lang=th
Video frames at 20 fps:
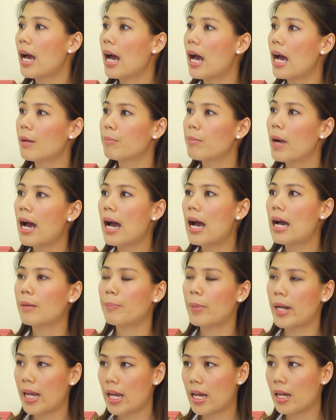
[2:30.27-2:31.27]
ทานบ้าง
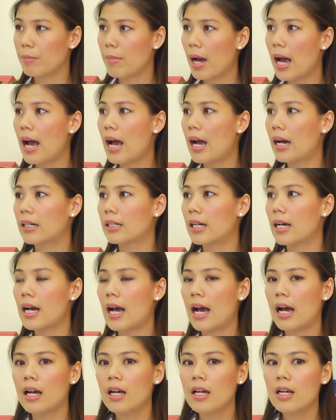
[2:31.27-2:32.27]
เพลงบ้างนะ
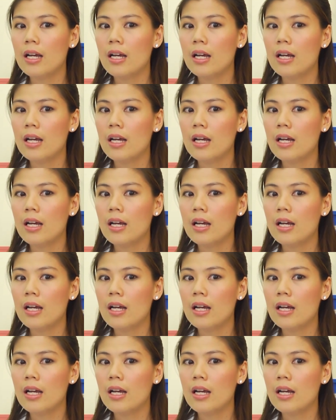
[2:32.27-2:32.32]
คะ